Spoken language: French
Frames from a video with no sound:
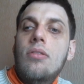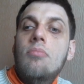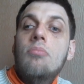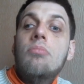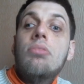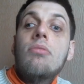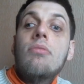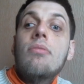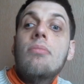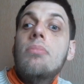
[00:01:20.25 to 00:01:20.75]

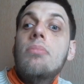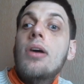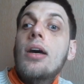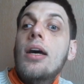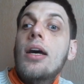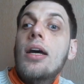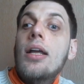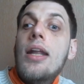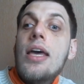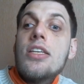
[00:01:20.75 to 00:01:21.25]
bon,
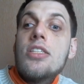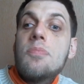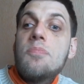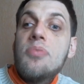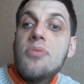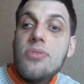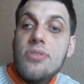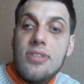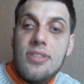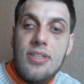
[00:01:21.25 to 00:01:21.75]
ben, laisse
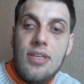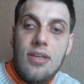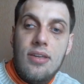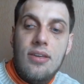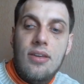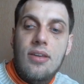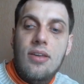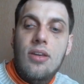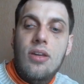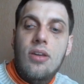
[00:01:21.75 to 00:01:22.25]
penser
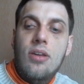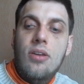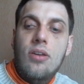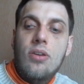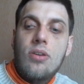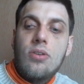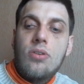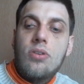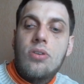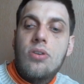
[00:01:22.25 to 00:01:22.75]

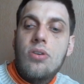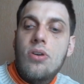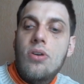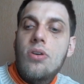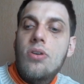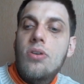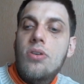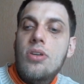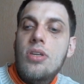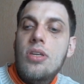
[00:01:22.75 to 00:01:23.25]

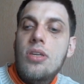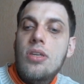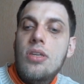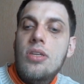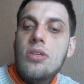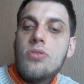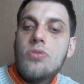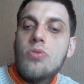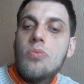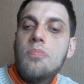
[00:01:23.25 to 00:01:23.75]

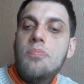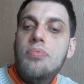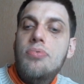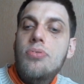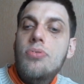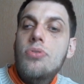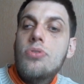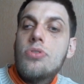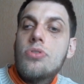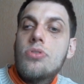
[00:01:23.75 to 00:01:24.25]
qu'ils sont
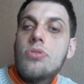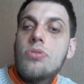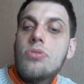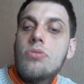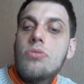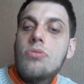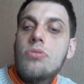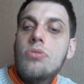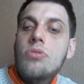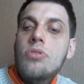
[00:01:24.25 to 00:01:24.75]
plus
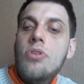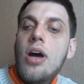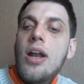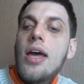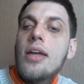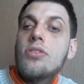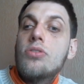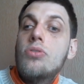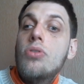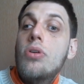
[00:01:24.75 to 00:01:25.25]
dans
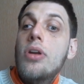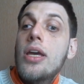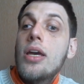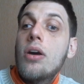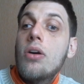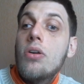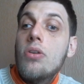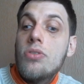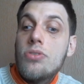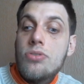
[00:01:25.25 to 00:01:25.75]
la
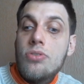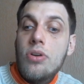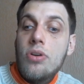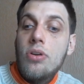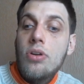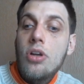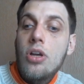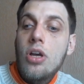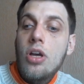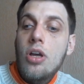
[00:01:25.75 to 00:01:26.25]
tolérance,
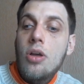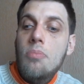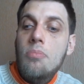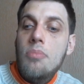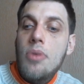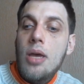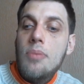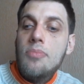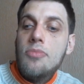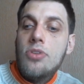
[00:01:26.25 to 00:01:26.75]
dans,
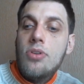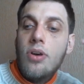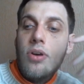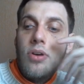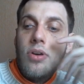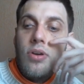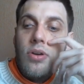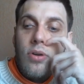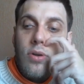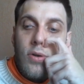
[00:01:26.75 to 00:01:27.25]
même
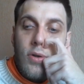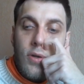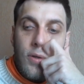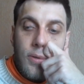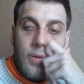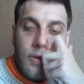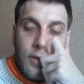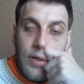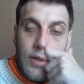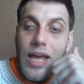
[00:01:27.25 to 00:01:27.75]

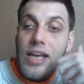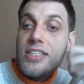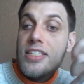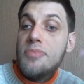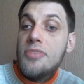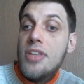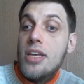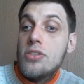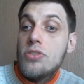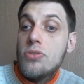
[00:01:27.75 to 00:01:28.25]
dans
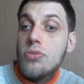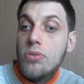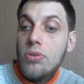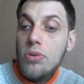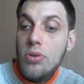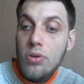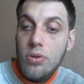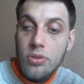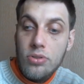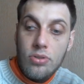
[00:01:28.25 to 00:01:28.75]
l'acceptation de
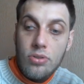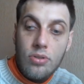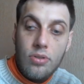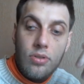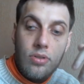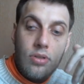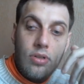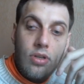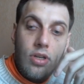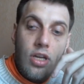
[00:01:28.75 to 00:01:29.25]
l'autre,
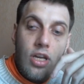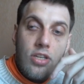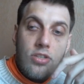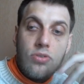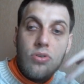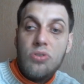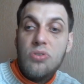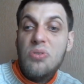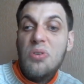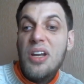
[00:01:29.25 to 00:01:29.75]
parce
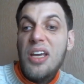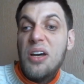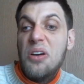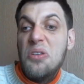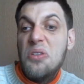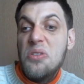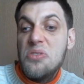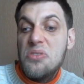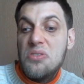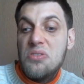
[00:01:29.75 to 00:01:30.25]
que
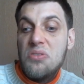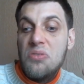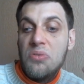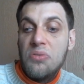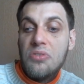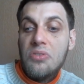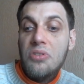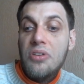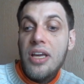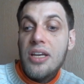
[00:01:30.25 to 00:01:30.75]
tolérance, on
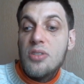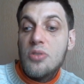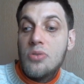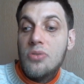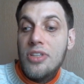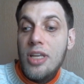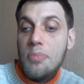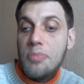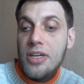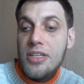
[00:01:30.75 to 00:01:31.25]
tolère ce
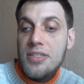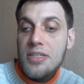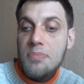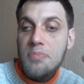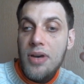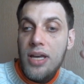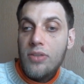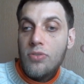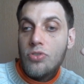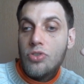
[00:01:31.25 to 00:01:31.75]
qu'on n'apprécie
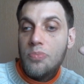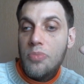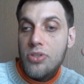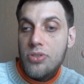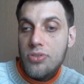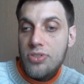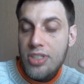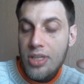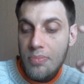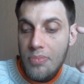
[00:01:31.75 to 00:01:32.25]
pas, donc je
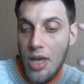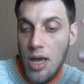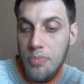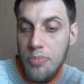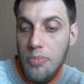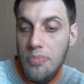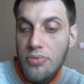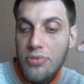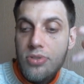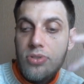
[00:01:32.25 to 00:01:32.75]
pense que c'est un
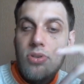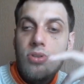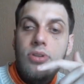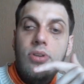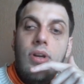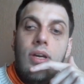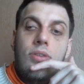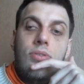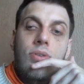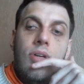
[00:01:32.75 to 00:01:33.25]
peu plus que de
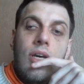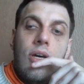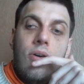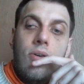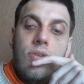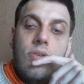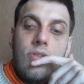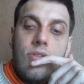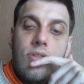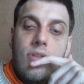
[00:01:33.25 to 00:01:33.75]
la
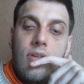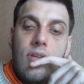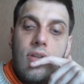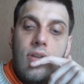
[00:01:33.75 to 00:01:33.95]
tolérance